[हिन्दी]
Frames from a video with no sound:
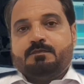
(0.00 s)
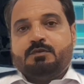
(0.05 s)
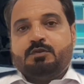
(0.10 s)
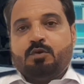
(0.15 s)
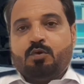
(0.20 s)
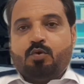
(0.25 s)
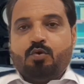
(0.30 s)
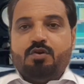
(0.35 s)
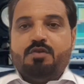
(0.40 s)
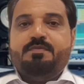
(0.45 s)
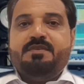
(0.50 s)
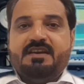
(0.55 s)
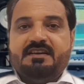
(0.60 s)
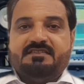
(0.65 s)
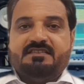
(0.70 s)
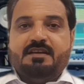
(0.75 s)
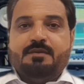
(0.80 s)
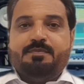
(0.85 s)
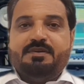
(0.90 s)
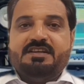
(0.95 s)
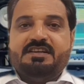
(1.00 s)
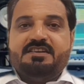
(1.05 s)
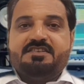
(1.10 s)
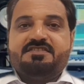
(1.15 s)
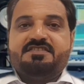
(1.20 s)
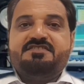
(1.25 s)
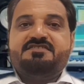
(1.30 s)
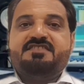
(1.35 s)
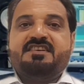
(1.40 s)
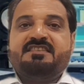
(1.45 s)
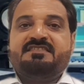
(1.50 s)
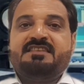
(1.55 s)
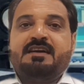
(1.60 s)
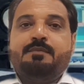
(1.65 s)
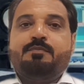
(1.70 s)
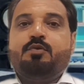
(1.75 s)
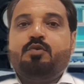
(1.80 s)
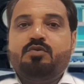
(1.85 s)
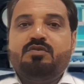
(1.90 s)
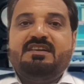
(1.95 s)
तो कोई भी ऐसी एप्लीकेशन जहां से
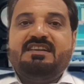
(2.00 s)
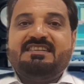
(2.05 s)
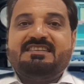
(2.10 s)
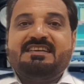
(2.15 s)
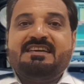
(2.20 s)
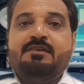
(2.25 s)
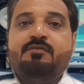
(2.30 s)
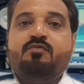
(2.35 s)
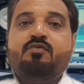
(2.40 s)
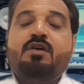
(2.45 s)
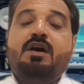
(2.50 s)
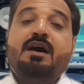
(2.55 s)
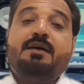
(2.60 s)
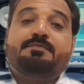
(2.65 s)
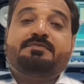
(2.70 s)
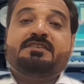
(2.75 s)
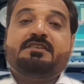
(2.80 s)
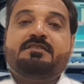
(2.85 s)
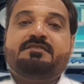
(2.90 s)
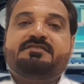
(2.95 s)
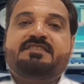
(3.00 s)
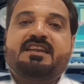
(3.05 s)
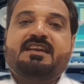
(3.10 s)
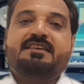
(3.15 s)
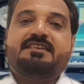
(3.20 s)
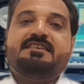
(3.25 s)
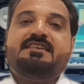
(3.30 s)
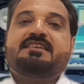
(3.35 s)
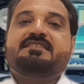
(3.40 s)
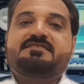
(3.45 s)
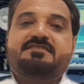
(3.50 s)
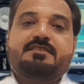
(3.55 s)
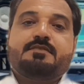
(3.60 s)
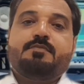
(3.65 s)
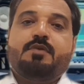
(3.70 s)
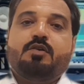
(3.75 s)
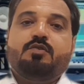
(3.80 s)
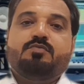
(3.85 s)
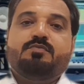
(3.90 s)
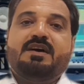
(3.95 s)
आप लोन लेते हैं वो आपसे इस तरह की एक्स्ट्रा
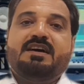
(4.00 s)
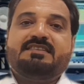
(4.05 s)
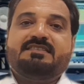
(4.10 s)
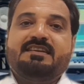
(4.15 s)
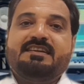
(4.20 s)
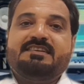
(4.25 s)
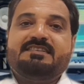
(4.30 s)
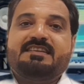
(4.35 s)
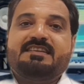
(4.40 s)
मालूम लेता